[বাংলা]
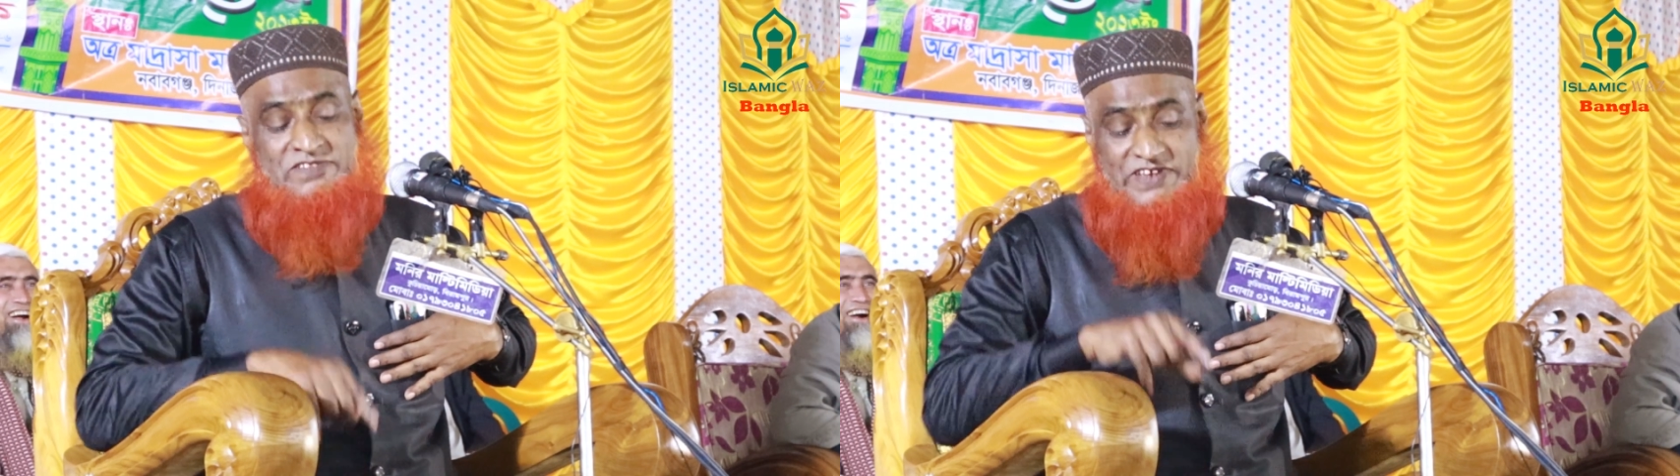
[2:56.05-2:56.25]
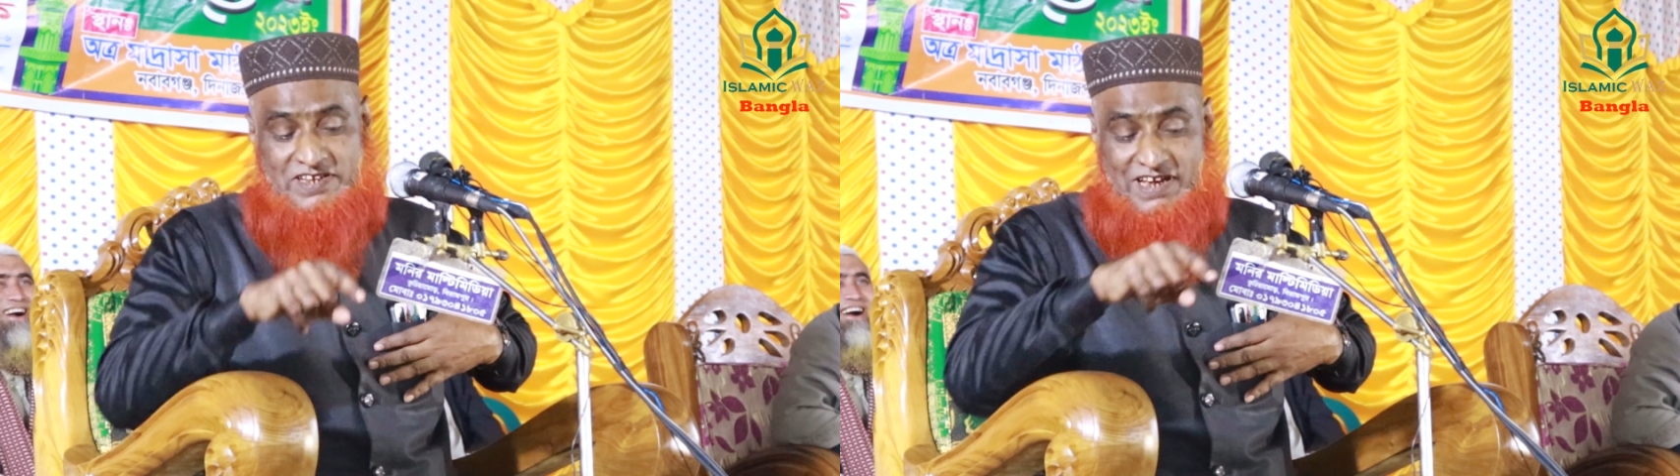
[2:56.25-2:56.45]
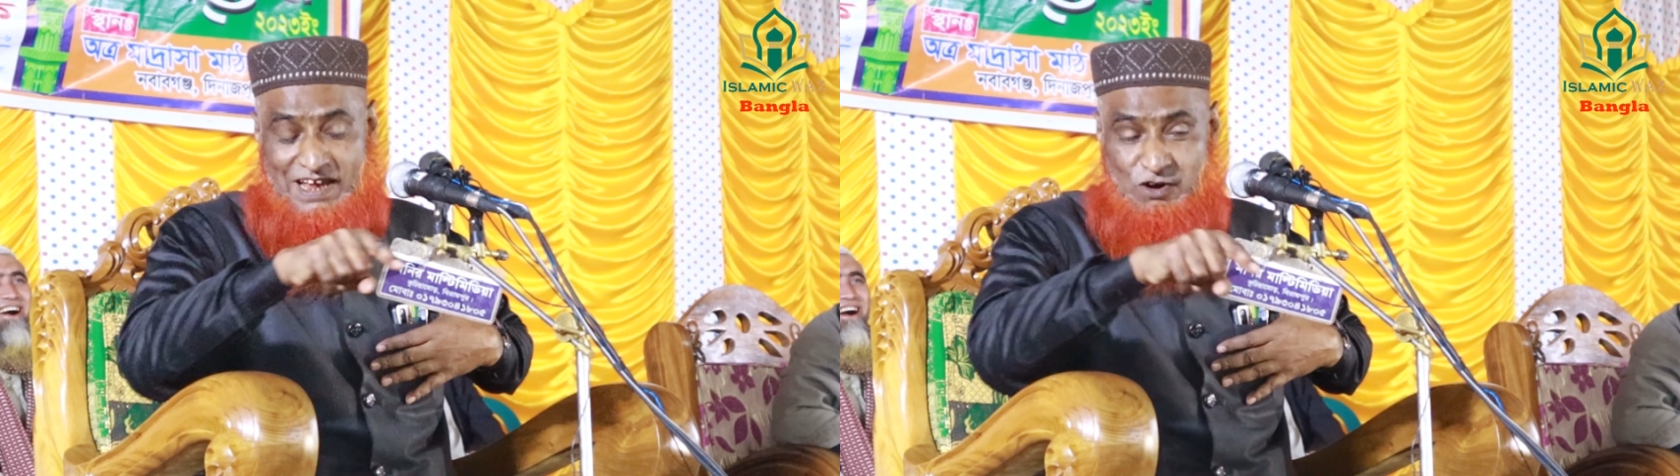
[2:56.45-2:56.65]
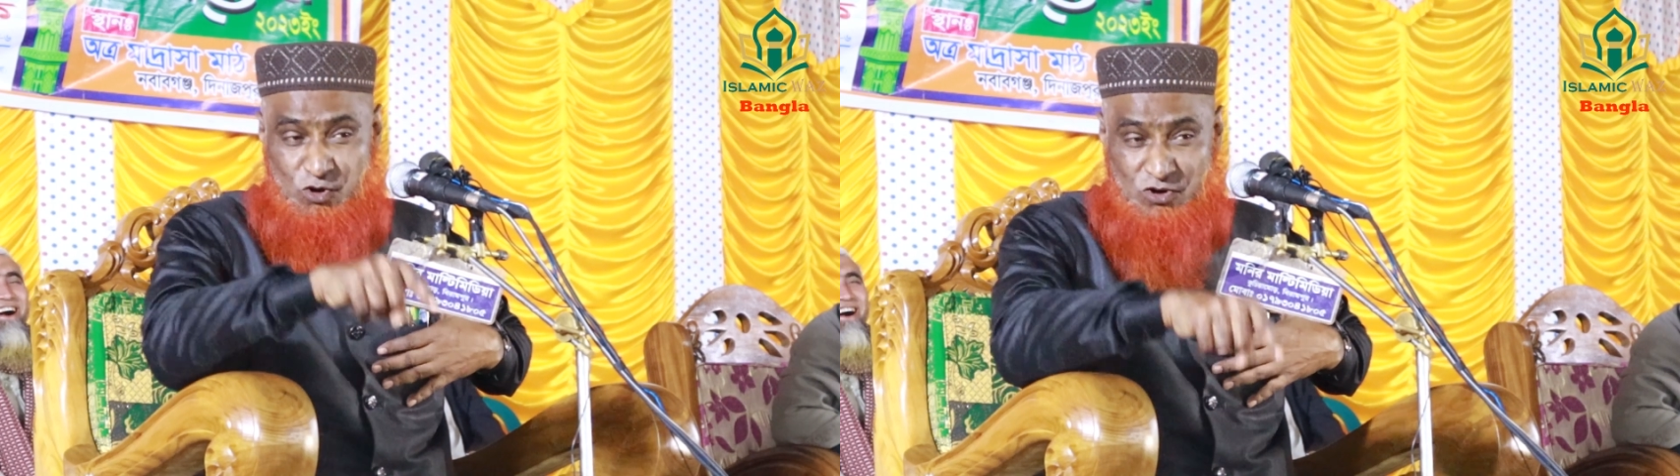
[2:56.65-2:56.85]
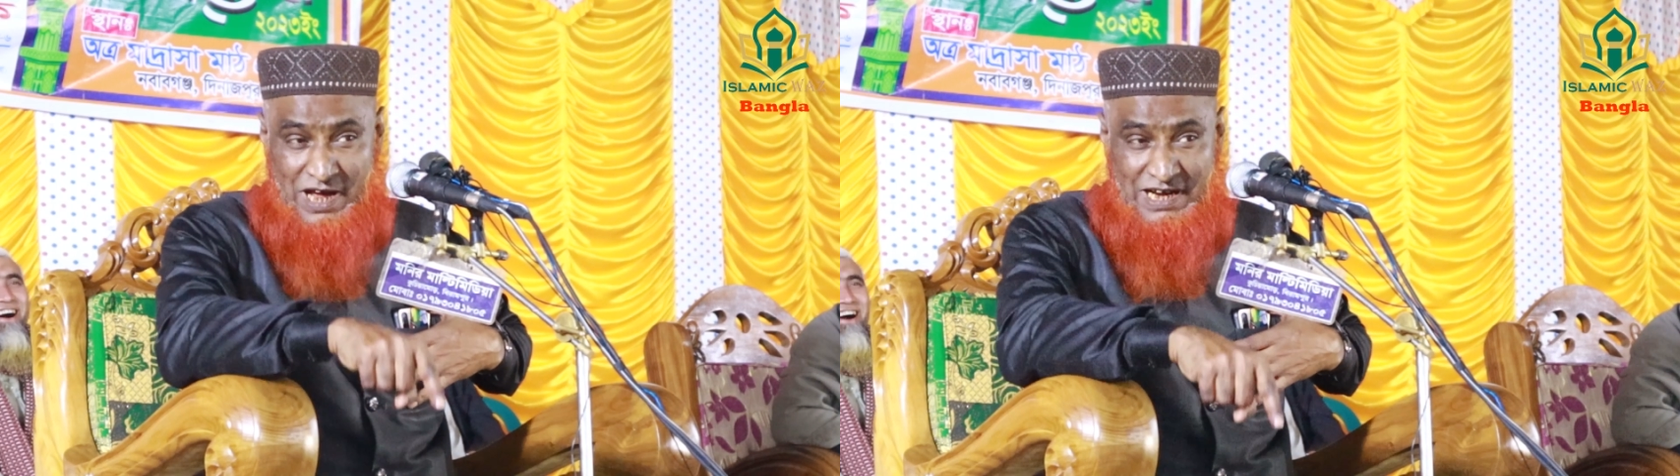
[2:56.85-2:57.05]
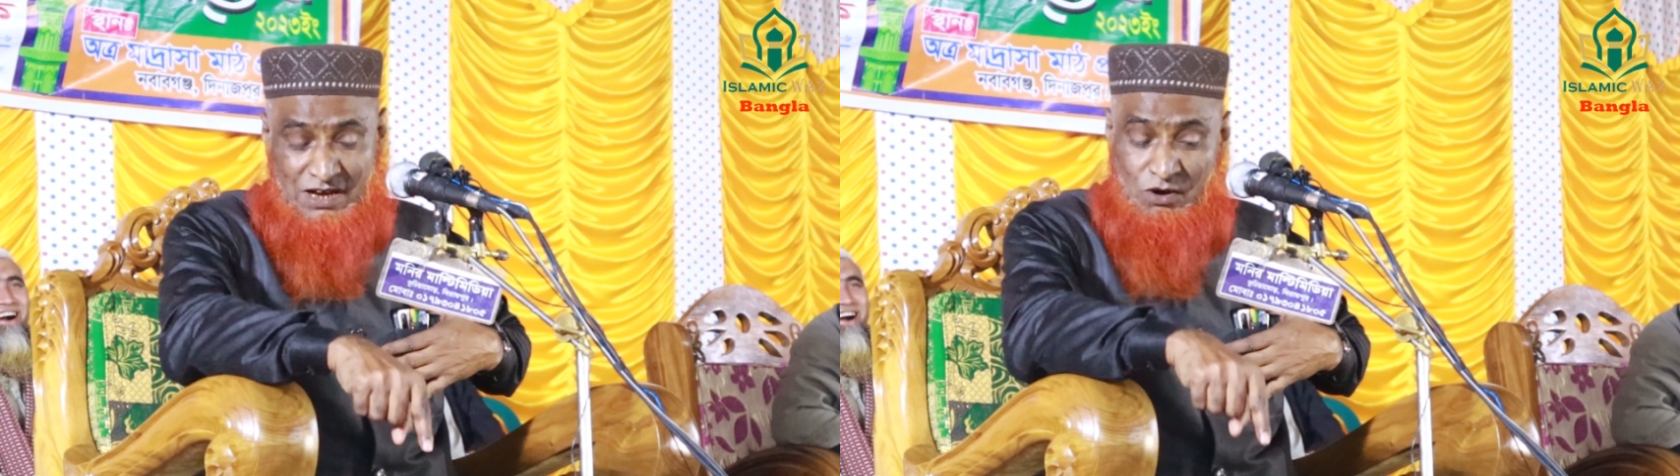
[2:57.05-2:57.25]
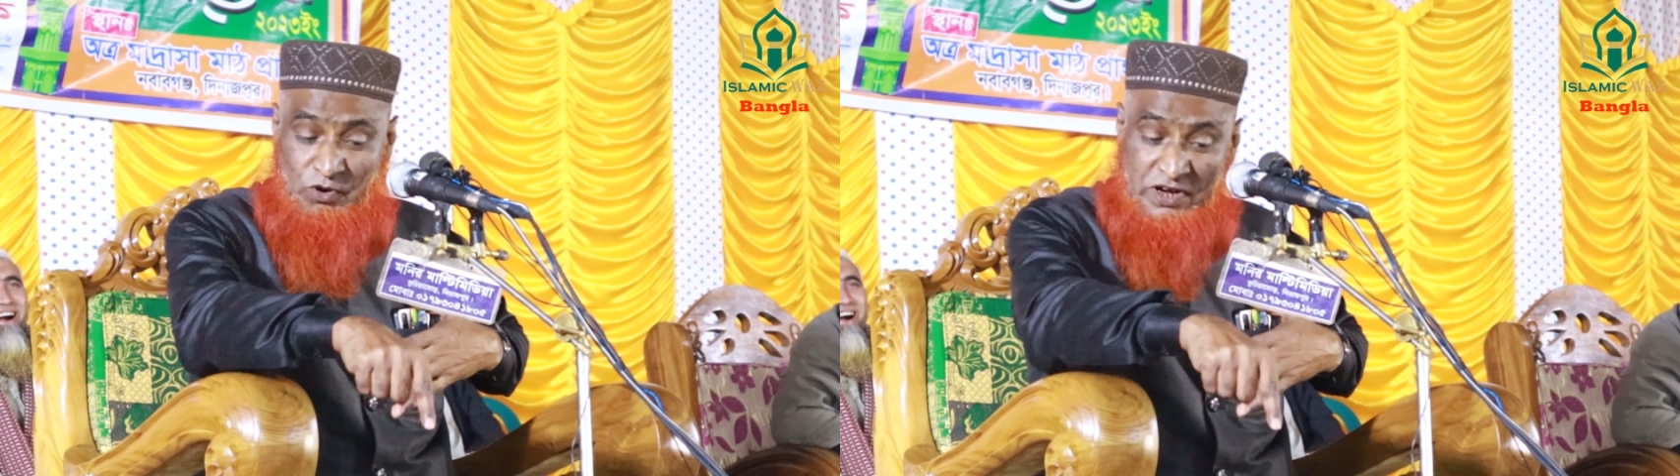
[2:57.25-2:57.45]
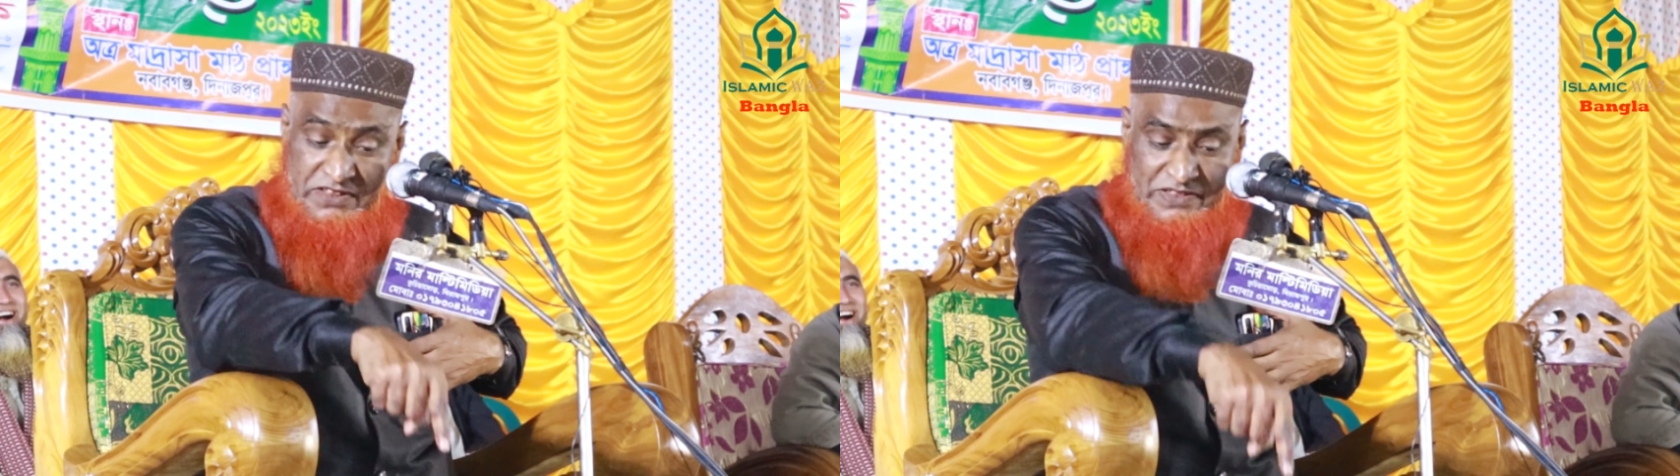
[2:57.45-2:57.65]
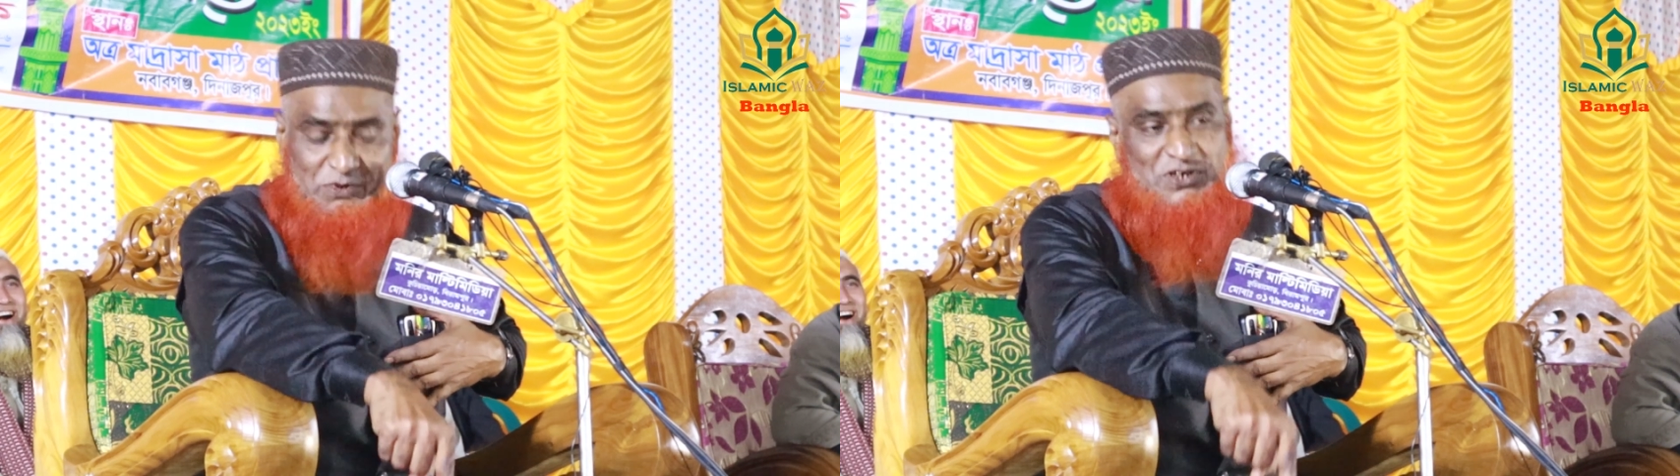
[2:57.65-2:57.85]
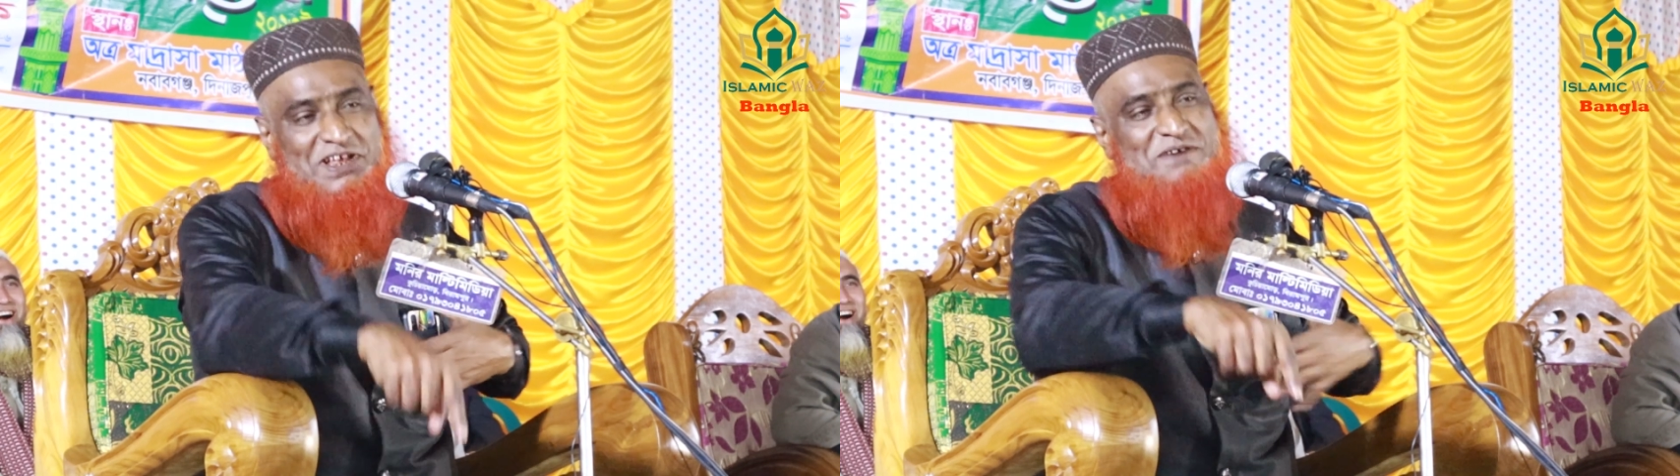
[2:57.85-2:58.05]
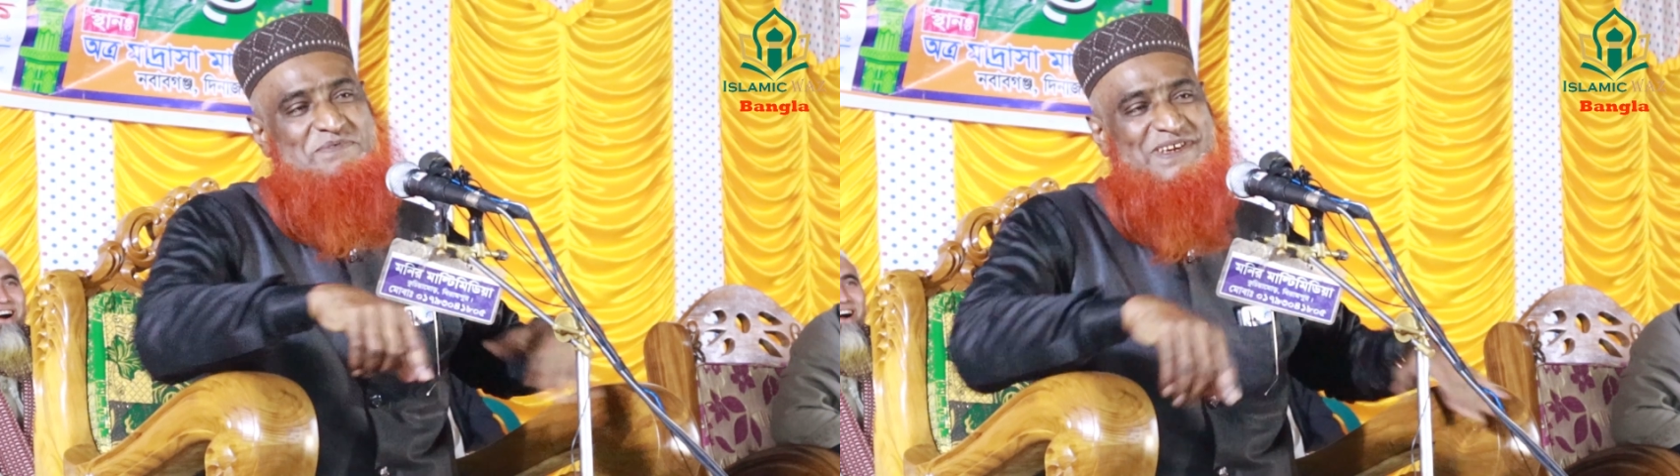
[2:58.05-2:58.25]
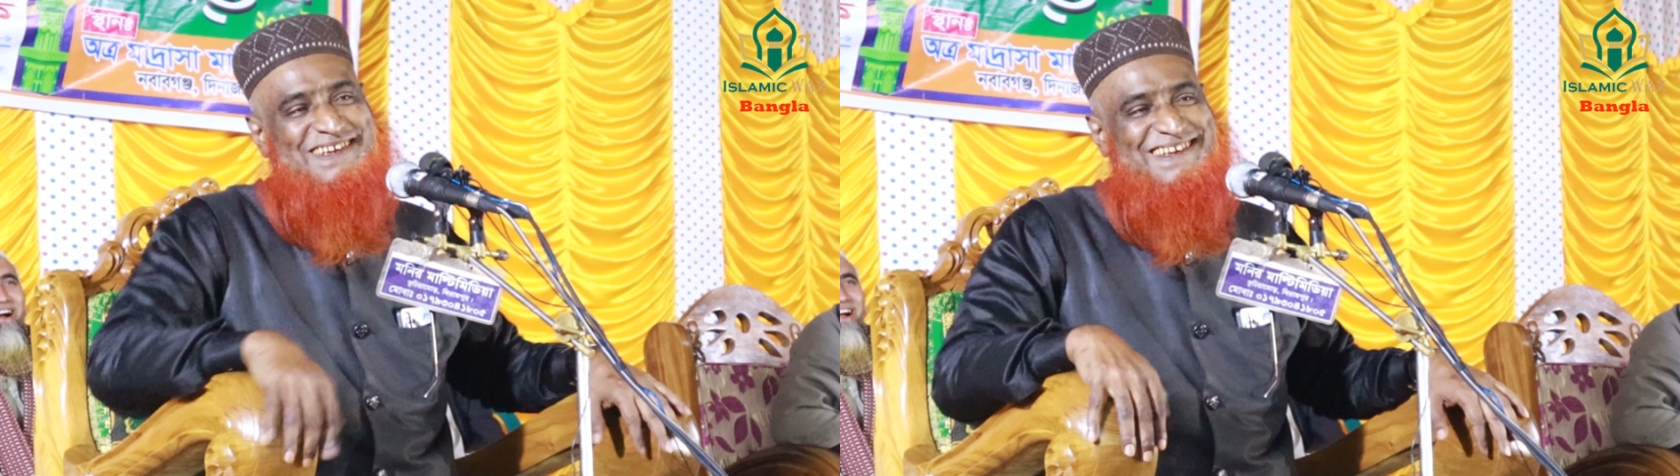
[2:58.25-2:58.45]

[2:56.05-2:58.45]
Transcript: যে শালা হুন্ডা নিল ওই নিচে বসে থাকবি